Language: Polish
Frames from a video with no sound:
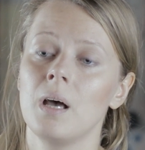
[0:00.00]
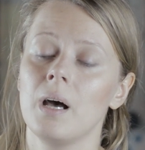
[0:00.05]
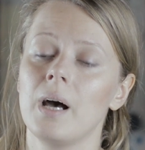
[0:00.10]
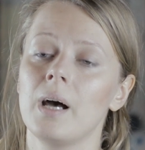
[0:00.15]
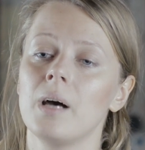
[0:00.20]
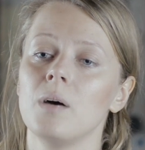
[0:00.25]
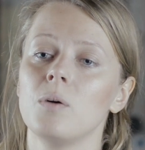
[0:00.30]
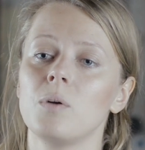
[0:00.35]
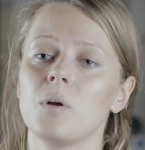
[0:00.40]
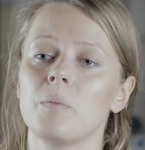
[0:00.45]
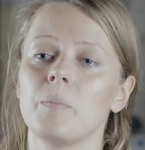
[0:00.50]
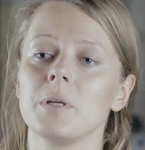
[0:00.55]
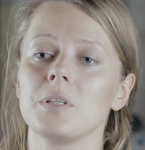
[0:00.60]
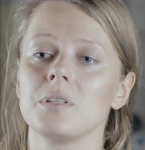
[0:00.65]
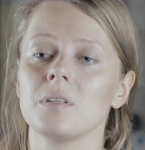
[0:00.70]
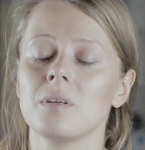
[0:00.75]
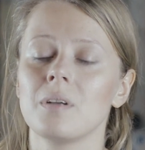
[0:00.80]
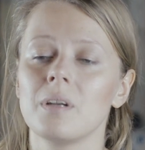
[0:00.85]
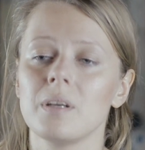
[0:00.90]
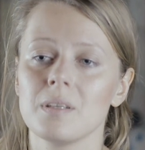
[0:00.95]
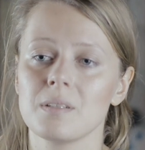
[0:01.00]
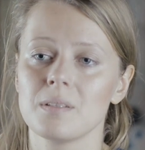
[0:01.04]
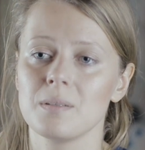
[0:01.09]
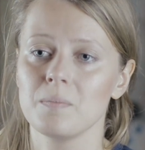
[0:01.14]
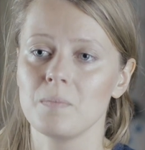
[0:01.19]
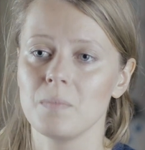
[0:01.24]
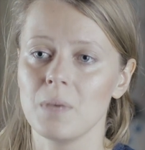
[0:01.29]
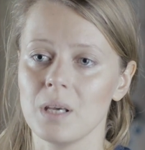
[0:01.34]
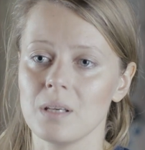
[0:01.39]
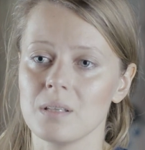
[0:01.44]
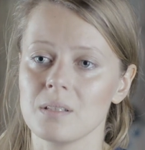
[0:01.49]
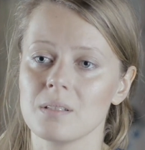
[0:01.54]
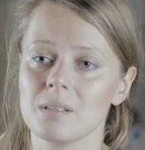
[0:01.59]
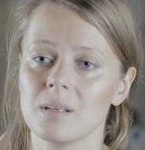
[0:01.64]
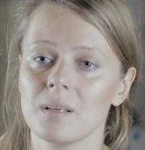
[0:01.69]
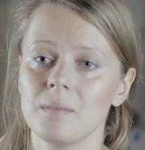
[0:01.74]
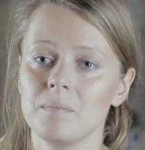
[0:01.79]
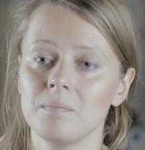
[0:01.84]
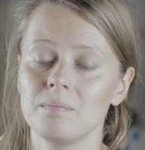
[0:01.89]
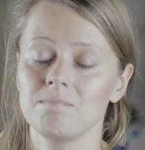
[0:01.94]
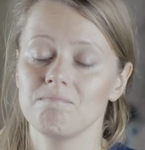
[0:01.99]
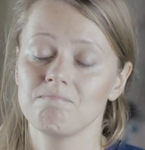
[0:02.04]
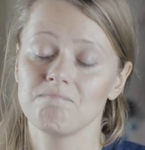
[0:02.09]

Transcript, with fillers: a Europa ciągle jest tym miejscem,